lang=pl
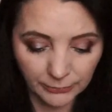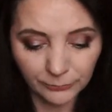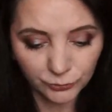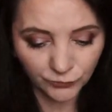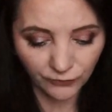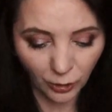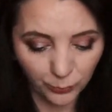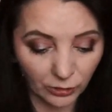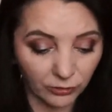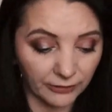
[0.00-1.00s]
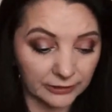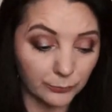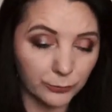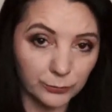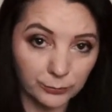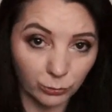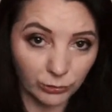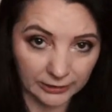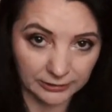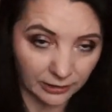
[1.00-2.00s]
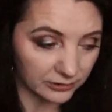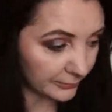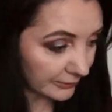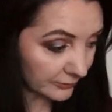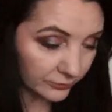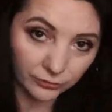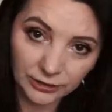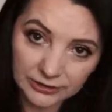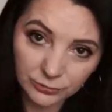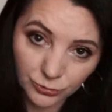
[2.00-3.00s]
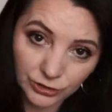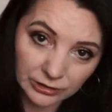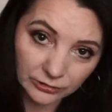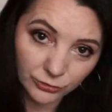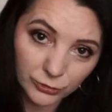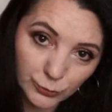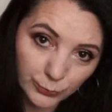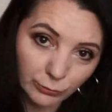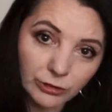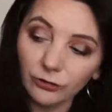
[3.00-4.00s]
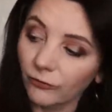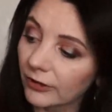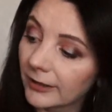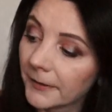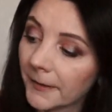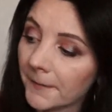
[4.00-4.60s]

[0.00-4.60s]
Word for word: Mam tu dwa opakowania po bibułkach Teatric. To jest użyte, to jest zupełnie nowe.